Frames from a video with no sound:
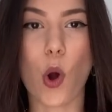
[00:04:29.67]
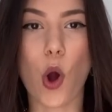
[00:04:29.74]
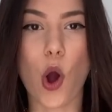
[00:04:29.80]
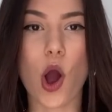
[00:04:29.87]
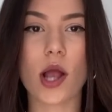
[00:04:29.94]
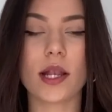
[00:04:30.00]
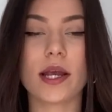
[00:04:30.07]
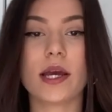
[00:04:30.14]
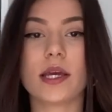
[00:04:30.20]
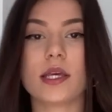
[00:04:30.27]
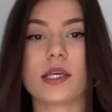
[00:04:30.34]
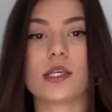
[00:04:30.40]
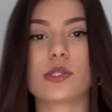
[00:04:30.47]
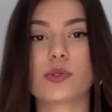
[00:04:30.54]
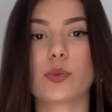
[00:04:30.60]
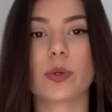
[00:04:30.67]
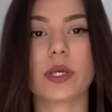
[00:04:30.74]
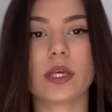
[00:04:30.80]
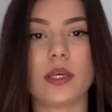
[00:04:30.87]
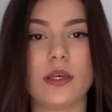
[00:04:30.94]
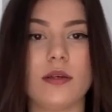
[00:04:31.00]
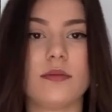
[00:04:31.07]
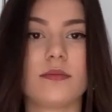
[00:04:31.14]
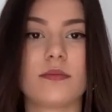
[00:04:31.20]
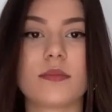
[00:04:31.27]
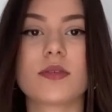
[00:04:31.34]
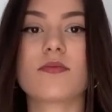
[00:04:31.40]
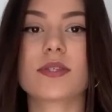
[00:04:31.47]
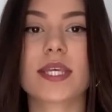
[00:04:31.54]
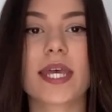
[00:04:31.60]
olha isso aqui.
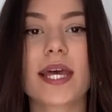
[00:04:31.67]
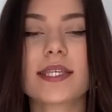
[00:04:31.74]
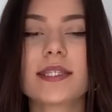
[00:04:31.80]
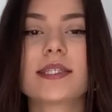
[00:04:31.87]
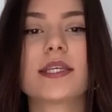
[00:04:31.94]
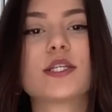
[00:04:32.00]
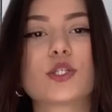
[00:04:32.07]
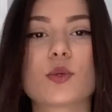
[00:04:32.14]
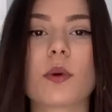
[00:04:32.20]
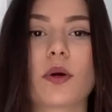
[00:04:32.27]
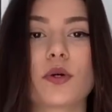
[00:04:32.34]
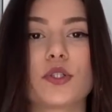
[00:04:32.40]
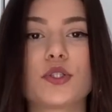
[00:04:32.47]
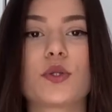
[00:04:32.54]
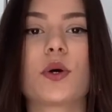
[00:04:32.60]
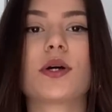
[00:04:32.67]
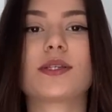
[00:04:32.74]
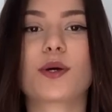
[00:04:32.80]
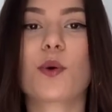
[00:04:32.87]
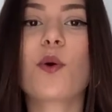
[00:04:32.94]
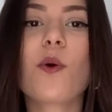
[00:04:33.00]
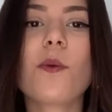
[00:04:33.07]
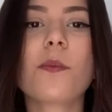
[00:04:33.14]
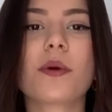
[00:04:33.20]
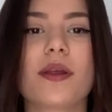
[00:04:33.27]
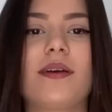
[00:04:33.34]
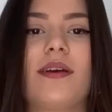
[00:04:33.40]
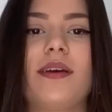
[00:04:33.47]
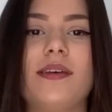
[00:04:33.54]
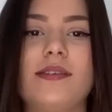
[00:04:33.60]
Se você quer se sentir uma gostosa,
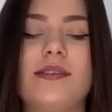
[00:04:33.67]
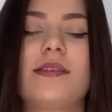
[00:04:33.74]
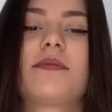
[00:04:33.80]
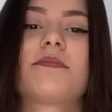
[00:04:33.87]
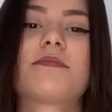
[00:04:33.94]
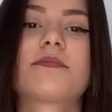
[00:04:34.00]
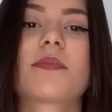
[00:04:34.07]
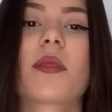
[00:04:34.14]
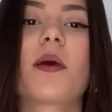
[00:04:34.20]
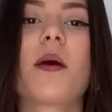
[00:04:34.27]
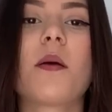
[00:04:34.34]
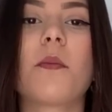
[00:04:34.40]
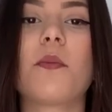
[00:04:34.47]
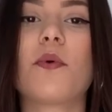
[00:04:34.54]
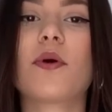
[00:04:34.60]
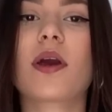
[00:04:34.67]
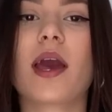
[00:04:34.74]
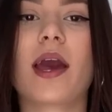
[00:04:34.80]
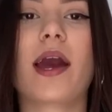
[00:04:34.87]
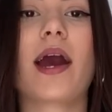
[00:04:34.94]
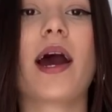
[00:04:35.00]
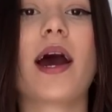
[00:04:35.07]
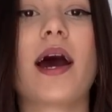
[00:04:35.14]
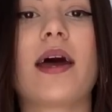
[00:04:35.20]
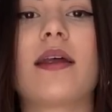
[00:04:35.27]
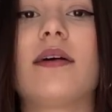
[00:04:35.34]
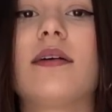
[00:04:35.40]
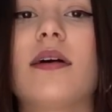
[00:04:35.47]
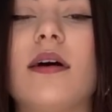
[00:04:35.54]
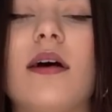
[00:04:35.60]
compra esse. Porque, cara,